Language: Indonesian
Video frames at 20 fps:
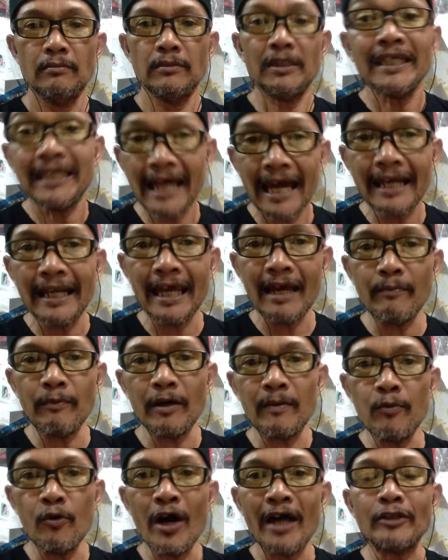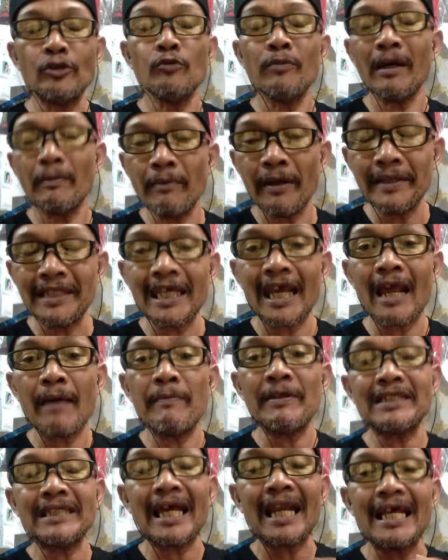Tidak ada yang berbuat, cuma
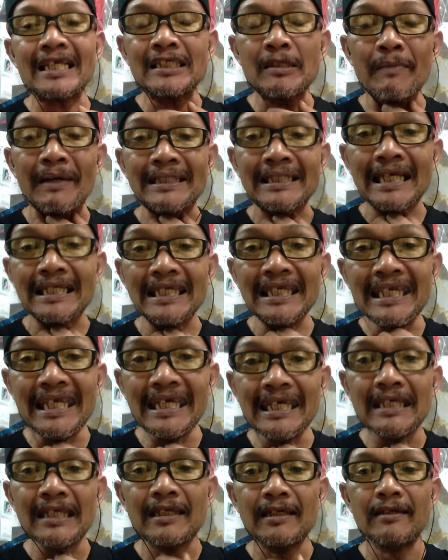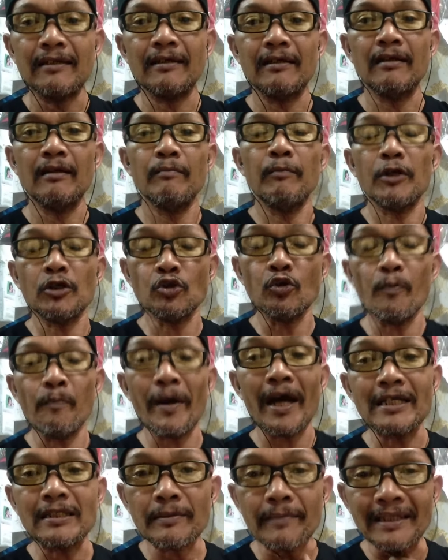berbicara-bicara sebatas ini.
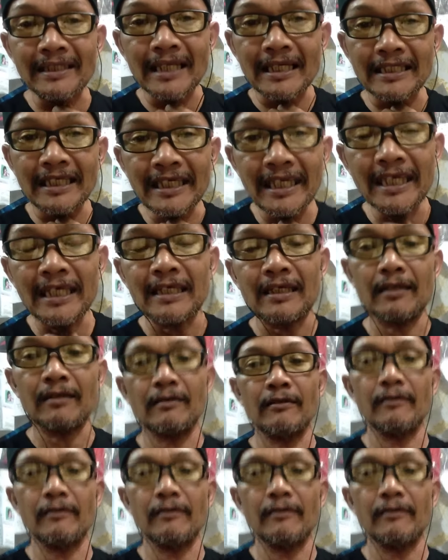Bersumpah sebatas ini.